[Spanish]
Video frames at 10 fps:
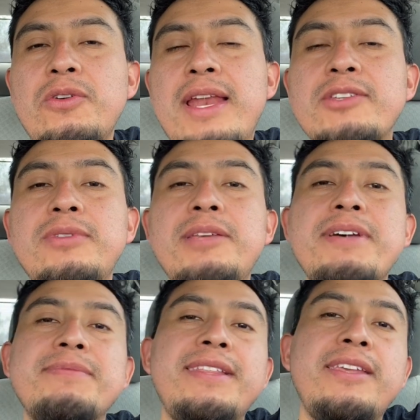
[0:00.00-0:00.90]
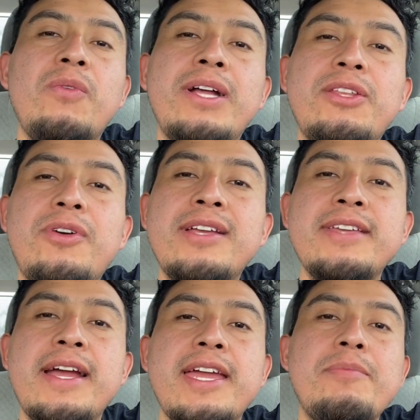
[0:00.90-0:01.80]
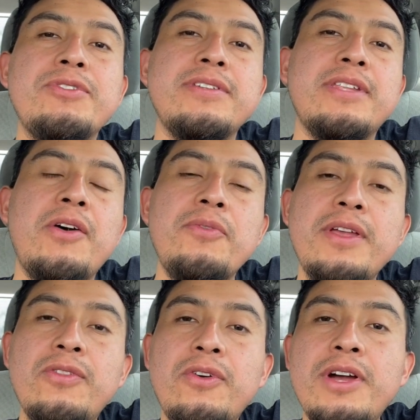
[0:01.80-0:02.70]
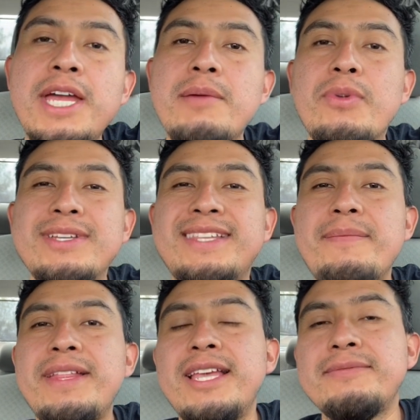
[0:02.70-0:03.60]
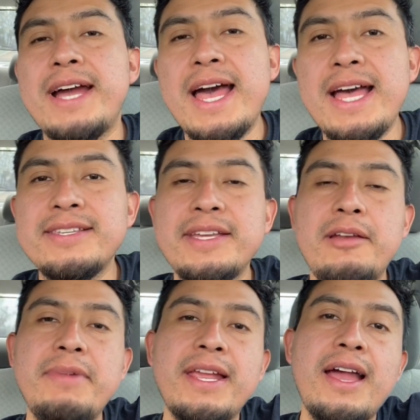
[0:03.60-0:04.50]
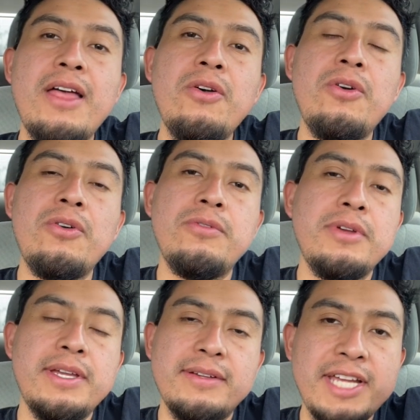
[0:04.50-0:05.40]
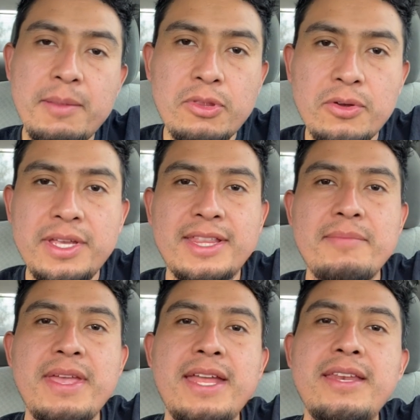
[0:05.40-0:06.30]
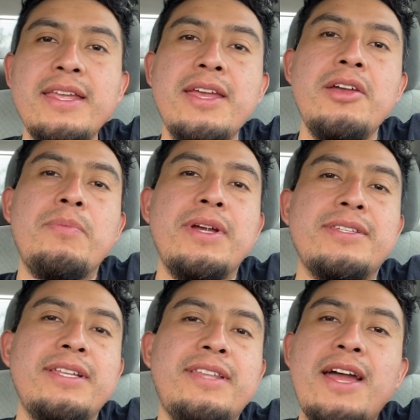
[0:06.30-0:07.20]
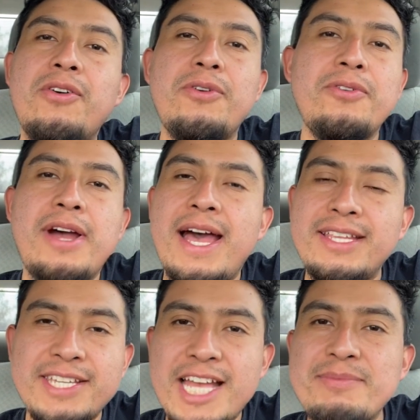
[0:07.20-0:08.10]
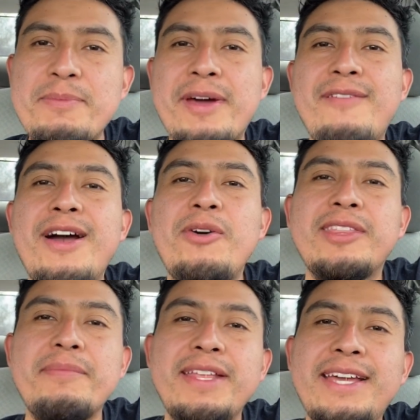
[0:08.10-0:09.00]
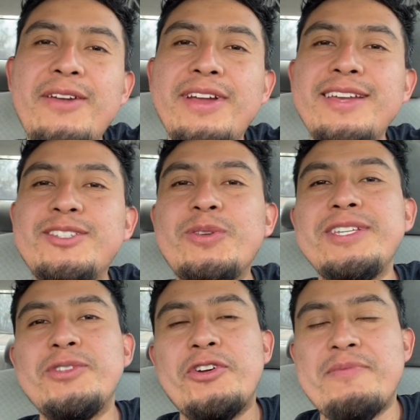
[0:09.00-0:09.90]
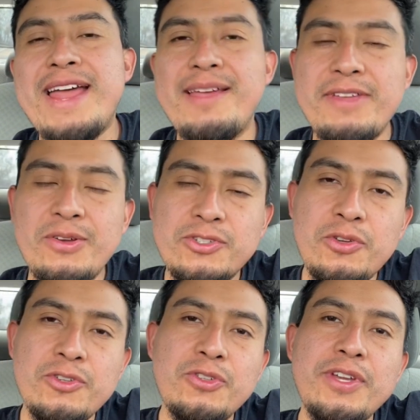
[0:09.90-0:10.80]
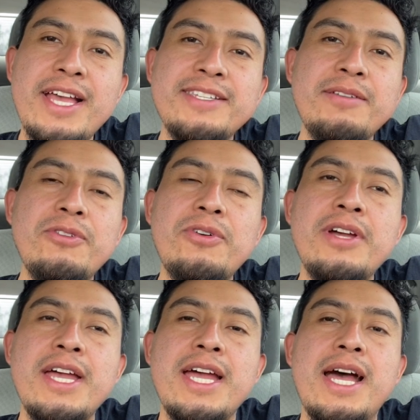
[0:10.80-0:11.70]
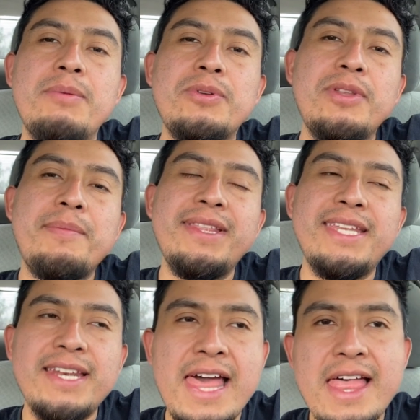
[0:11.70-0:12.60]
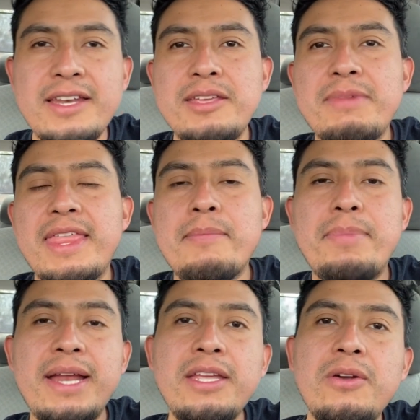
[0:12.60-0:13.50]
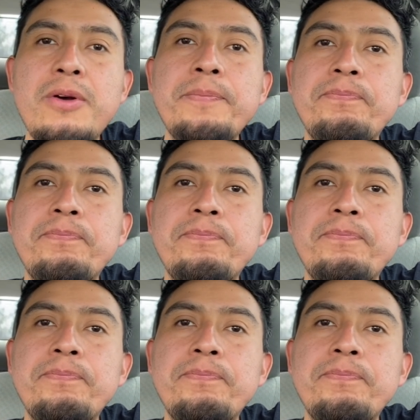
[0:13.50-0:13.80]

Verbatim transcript: en las últimas 24 horas, ya que hemos estado viendo pues tremendas bajadas en el mercado eh, cripto y también pues se trajo a Jasmine para abajo también. Creo que esto es normal amigos. Yo no estoy haciendo absolutamente nada ni me da pánico